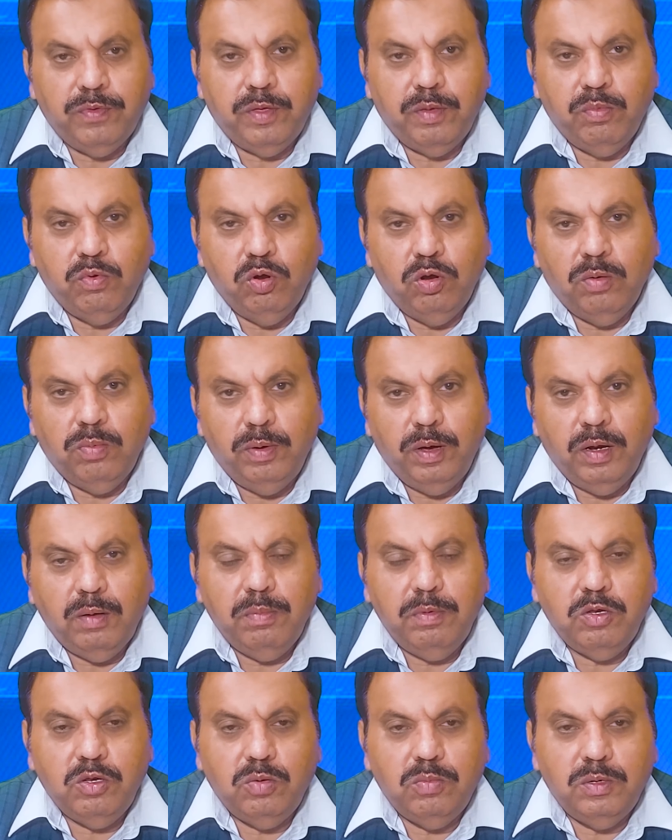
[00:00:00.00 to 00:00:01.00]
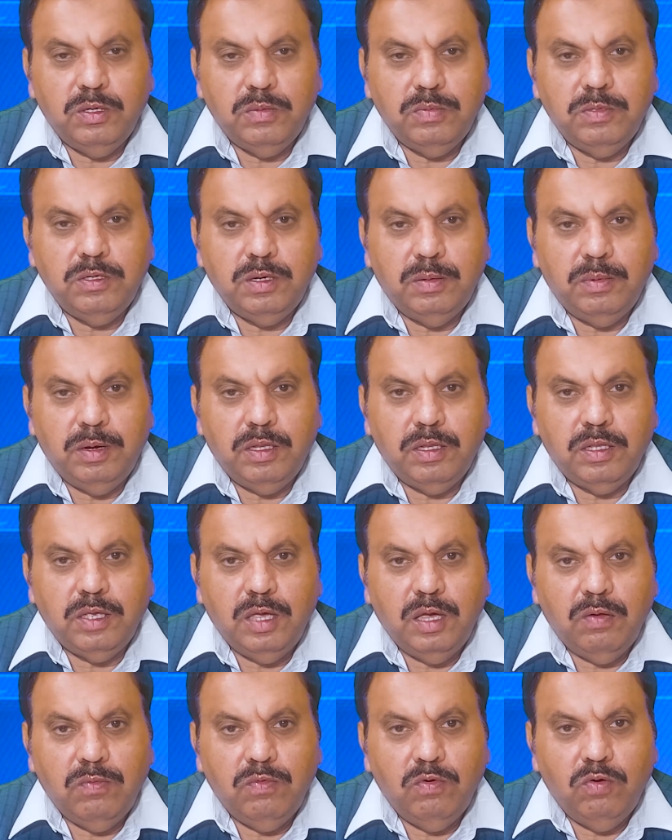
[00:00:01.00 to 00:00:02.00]
कि मुल्क भर में जो मजहबी जमातें
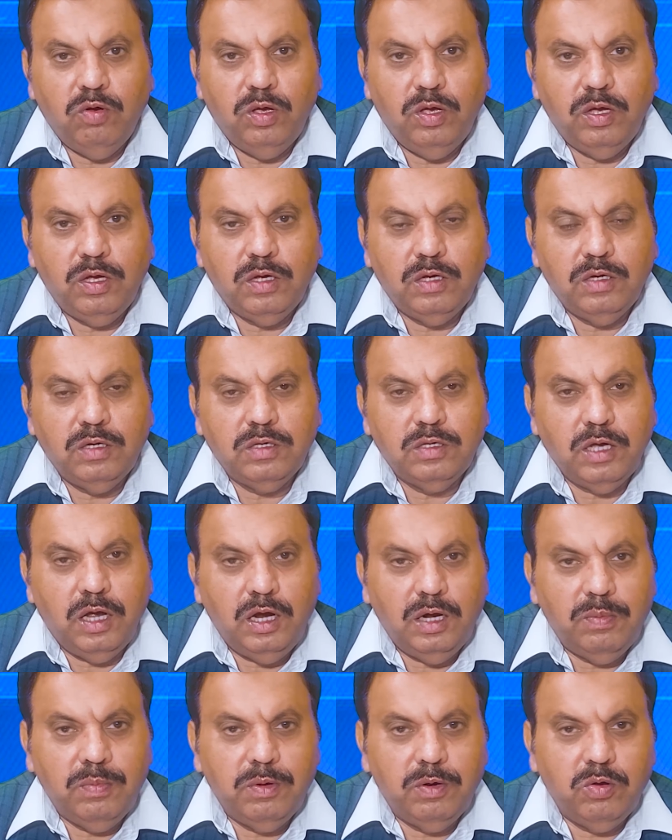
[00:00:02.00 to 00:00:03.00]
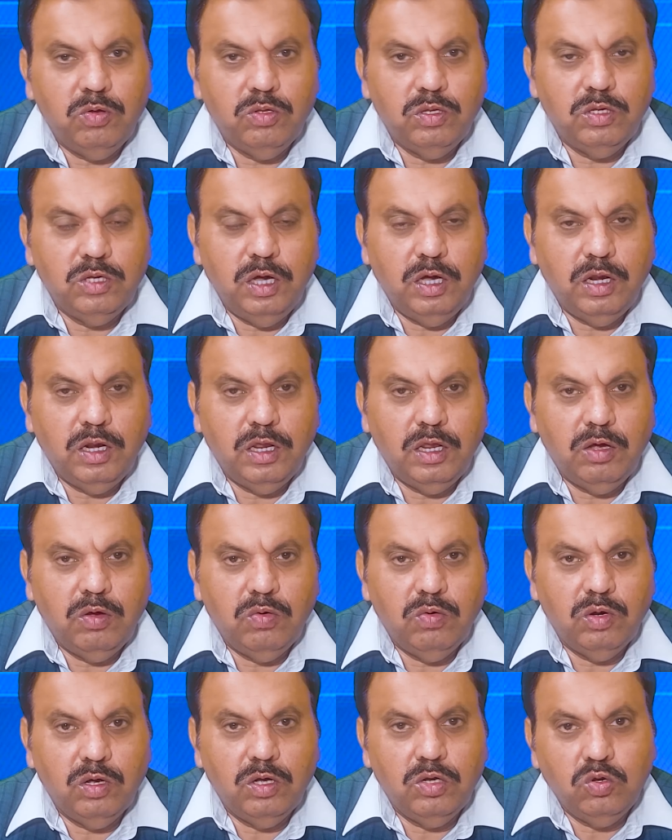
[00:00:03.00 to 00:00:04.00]
हैं वो एक साइड पर होती जा रही हैं
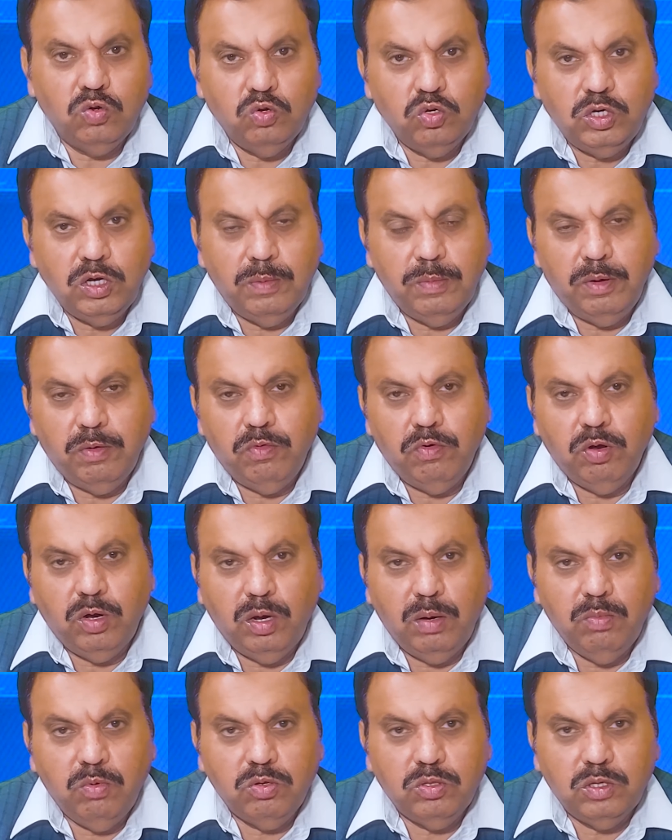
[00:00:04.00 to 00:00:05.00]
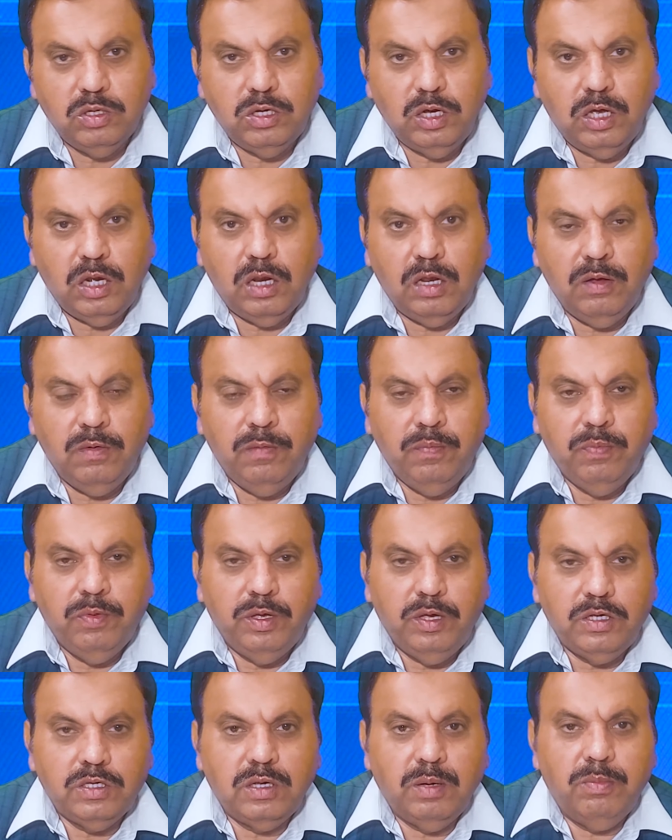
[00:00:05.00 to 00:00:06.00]
उनका जो हजब है वो कम होता जा रहा है
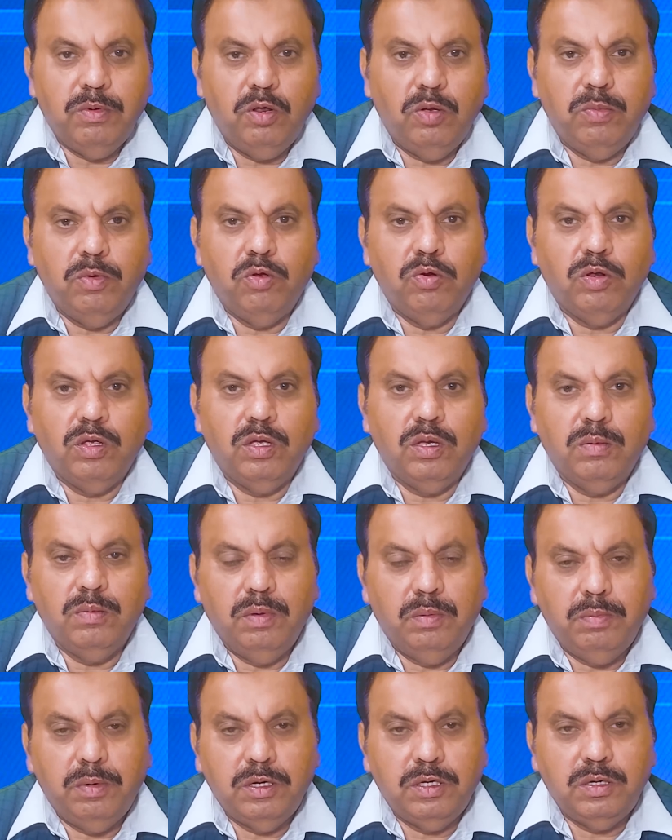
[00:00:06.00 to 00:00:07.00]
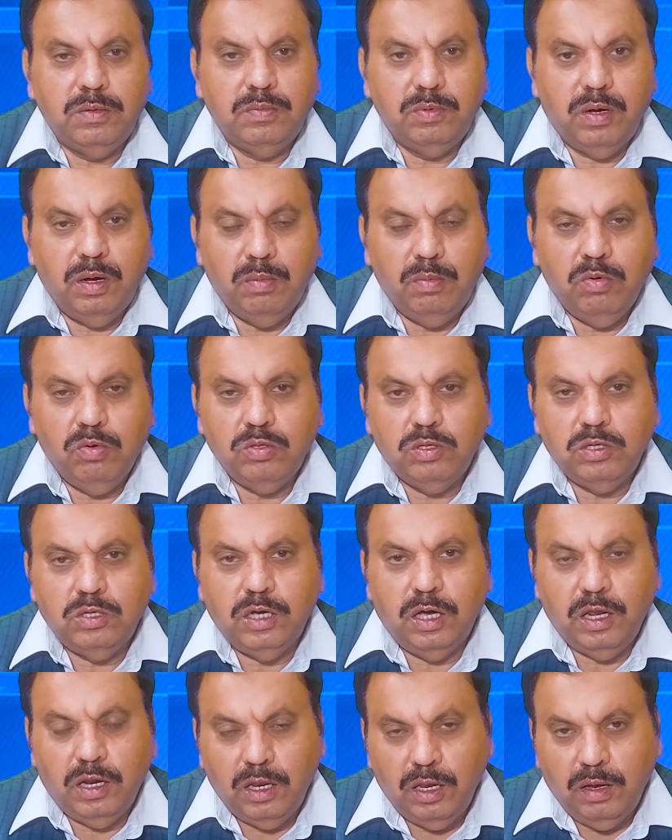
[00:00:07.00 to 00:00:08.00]
इसम्बलियों में उनकी मेम्बरशिप कम होती
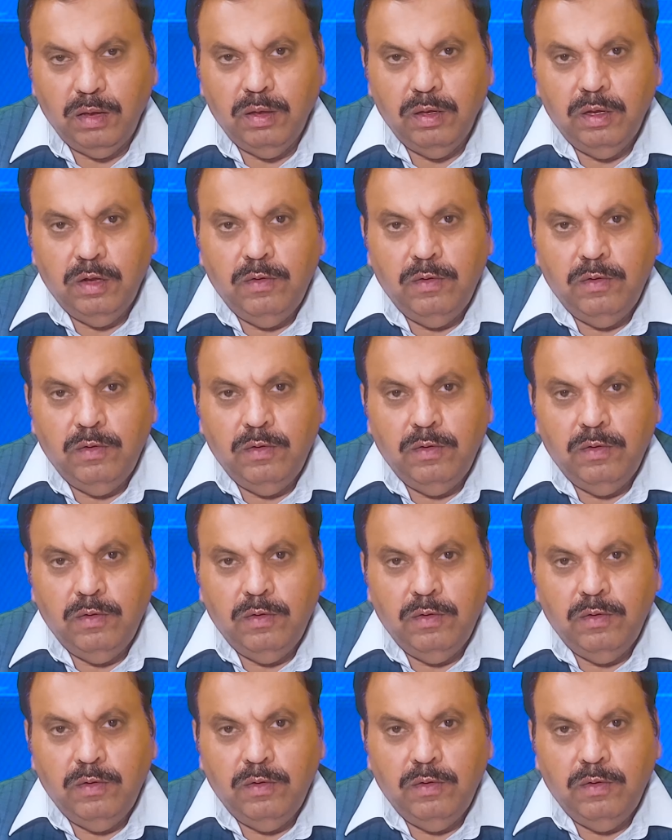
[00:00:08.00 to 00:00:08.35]
जा रही है